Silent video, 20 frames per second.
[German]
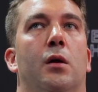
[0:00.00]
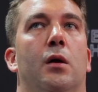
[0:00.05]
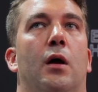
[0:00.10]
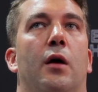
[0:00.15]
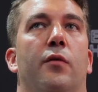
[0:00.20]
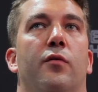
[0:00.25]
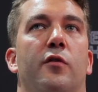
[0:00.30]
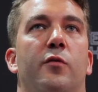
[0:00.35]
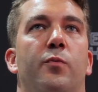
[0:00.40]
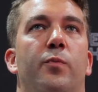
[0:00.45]

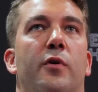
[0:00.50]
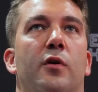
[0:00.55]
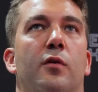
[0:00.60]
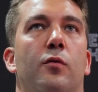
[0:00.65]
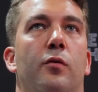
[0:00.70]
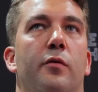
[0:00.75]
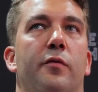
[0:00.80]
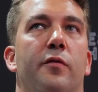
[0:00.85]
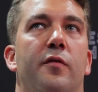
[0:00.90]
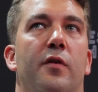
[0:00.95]
Also ich bin
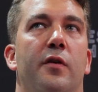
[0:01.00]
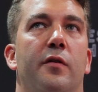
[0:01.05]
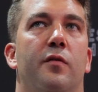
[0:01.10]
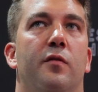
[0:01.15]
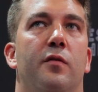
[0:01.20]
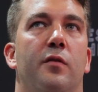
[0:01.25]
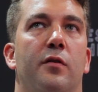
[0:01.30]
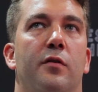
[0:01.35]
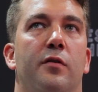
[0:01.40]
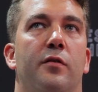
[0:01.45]

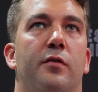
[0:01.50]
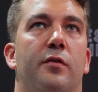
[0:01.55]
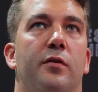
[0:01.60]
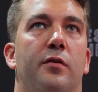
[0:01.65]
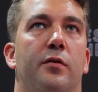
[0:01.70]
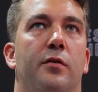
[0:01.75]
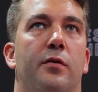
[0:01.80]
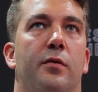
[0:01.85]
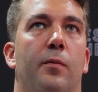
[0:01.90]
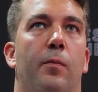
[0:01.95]

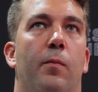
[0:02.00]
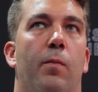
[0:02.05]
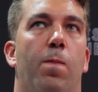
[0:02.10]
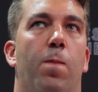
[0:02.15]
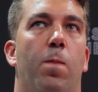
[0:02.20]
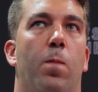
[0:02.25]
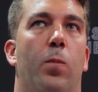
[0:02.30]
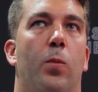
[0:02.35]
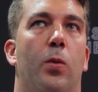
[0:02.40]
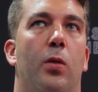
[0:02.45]
grundsätzlich,
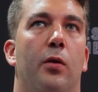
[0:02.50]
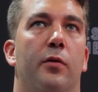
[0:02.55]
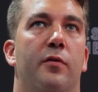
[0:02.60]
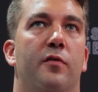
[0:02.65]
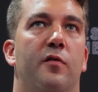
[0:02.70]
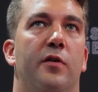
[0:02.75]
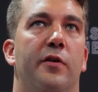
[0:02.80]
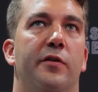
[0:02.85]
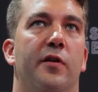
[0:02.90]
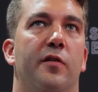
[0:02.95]
das
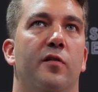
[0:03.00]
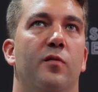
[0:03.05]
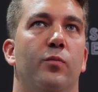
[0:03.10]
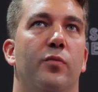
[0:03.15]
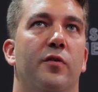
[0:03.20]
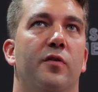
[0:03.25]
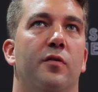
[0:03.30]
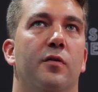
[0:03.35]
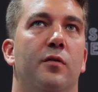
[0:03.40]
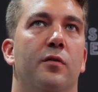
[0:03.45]
klingt jetzt ein
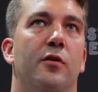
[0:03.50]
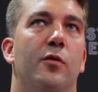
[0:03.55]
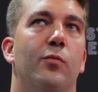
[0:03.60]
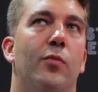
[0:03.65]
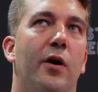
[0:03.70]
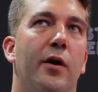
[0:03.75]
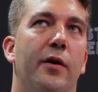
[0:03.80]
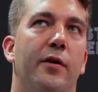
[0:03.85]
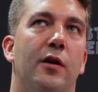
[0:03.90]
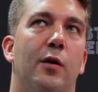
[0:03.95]
bisschen
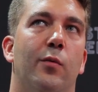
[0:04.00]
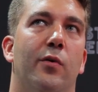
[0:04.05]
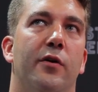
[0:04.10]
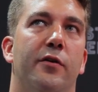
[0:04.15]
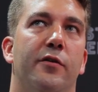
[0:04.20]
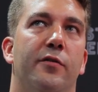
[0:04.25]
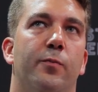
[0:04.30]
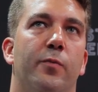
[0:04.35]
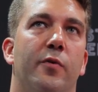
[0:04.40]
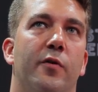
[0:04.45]
gemein, aber
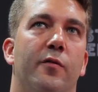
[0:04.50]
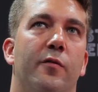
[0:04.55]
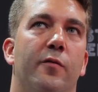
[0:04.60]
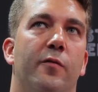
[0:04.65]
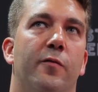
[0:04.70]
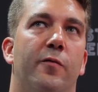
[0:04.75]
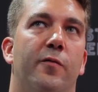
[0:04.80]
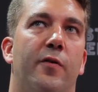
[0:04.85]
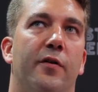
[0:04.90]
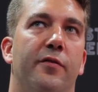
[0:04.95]
ich bin
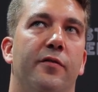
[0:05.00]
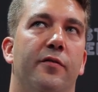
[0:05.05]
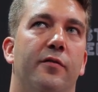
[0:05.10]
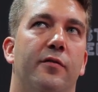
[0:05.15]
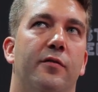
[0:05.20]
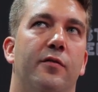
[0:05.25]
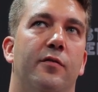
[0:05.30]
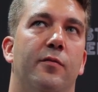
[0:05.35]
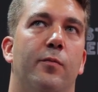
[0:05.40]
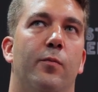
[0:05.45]

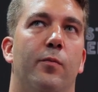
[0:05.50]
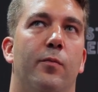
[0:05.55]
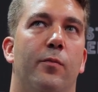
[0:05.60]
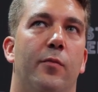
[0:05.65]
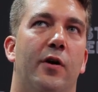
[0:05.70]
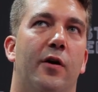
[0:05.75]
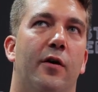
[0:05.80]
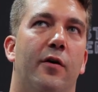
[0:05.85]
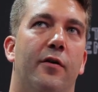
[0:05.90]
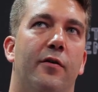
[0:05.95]
fast
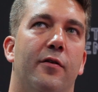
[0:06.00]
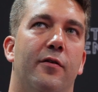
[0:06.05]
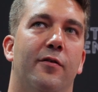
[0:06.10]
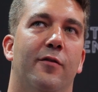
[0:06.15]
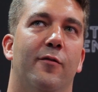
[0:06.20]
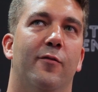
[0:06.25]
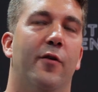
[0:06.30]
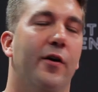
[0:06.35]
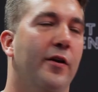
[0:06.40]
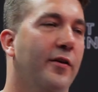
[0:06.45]
mehr
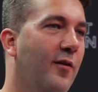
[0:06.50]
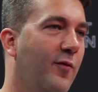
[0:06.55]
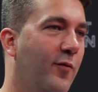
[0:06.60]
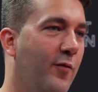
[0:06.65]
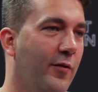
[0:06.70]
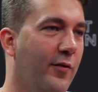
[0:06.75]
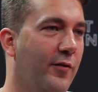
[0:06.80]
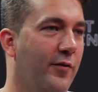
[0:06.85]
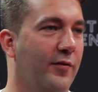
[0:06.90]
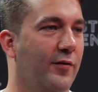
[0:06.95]
Fan
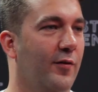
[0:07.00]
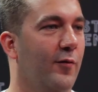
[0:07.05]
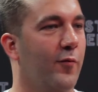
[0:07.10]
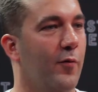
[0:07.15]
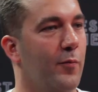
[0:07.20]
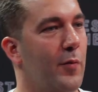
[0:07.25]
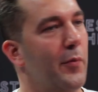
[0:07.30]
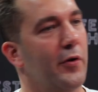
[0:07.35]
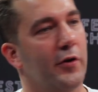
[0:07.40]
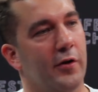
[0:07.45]
davon
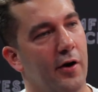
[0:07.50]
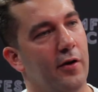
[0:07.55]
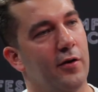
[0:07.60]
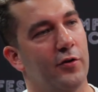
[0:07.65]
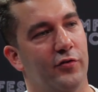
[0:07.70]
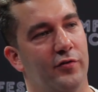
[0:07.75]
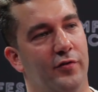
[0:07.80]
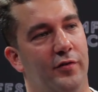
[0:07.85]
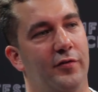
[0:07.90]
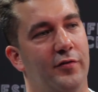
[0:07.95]
vom
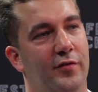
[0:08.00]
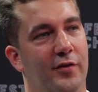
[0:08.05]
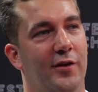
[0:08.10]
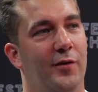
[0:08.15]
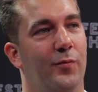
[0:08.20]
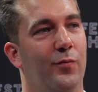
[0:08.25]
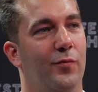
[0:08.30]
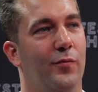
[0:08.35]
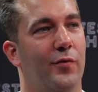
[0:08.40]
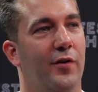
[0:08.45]
amerikanischen
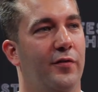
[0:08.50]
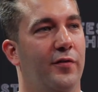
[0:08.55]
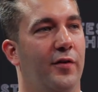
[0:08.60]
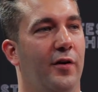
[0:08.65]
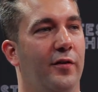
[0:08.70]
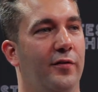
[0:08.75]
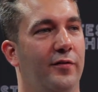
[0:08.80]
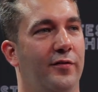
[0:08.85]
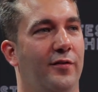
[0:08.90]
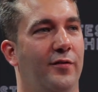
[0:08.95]
System. Und das
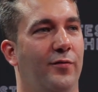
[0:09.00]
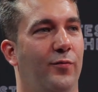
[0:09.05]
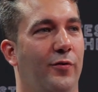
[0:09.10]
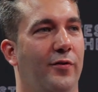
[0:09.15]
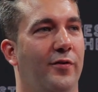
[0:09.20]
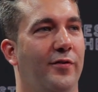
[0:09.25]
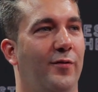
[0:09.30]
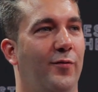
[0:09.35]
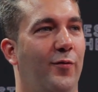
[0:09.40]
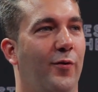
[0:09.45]
heißt, ich
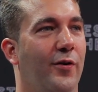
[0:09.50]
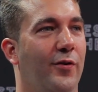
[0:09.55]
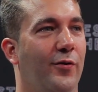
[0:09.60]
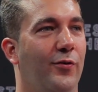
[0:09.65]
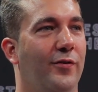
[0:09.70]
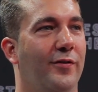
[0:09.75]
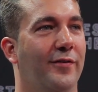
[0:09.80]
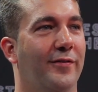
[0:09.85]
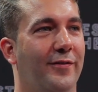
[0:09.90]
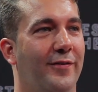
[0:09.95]
würde die
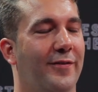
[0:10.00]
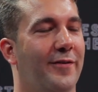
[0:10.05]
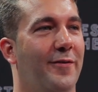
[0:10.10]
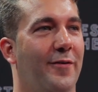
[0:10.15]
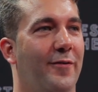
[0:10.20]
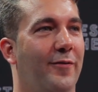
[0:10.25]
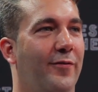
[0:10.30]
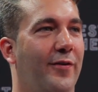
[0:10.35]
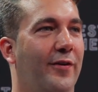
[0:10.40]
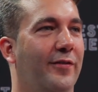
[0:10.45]
Förderung
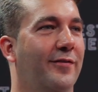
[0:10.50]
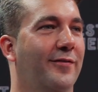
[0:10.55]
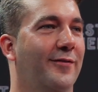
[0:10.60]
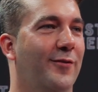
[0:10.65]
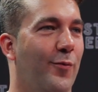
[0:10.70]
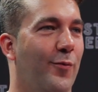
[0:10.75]
fast